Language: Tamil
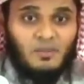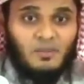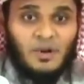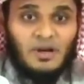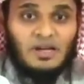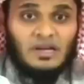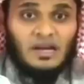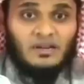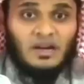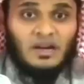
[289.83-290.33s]

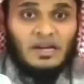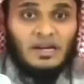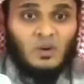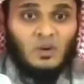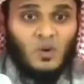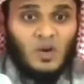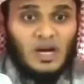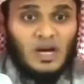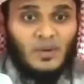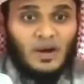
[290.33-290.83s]
அப்ப நீங்க அதுல
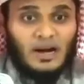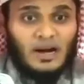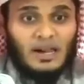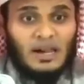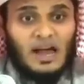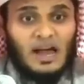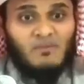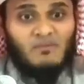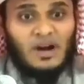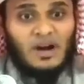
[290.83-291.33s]

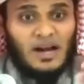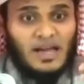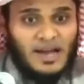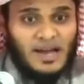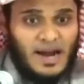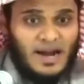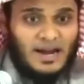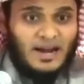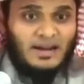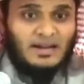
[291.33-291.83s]
உள்ளவர்கள் எல்லாம்
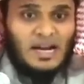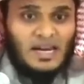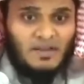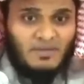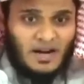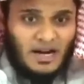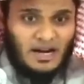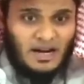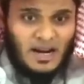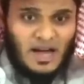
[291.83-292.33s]
வழிகேடு
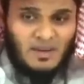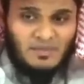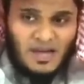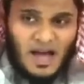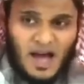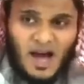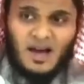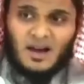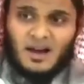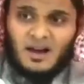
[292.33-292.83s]
என்றால் இவர்கள் எல்லாம்
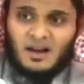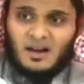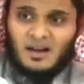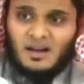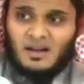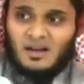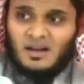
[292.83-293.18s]
யார்